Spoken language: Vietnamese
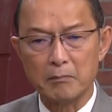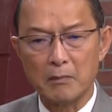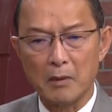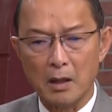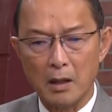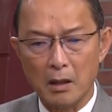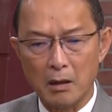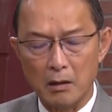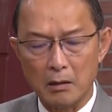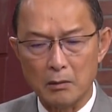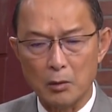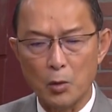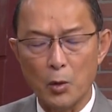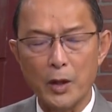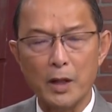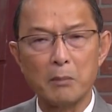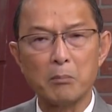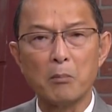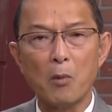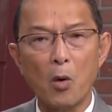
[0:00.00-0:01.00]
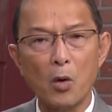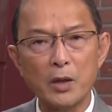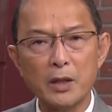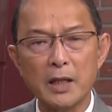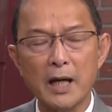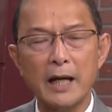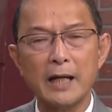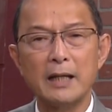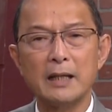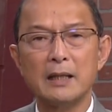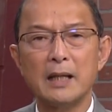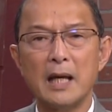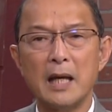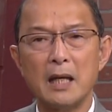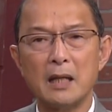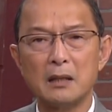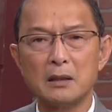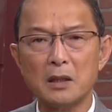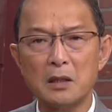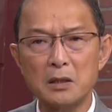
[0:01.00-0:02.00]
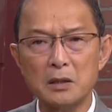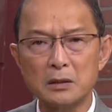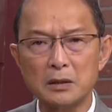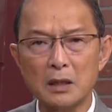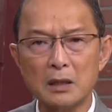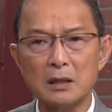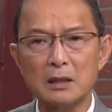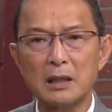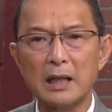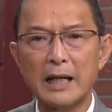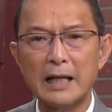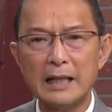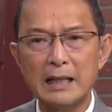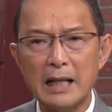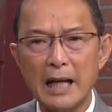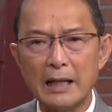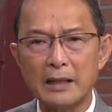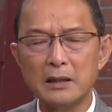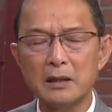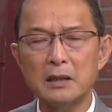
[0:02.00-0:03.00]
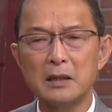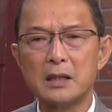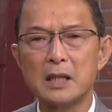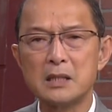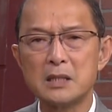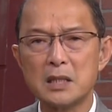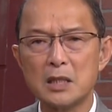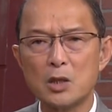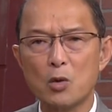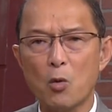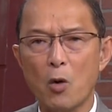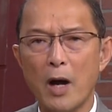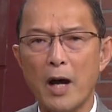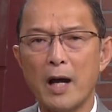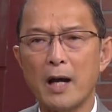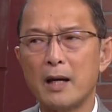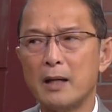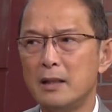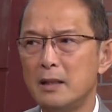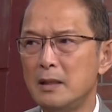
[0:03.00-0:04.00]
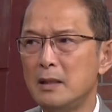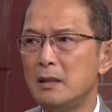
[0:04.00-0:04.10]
mà luyện mỗi ngày để từ từ lấy lại được cái sức khỏe.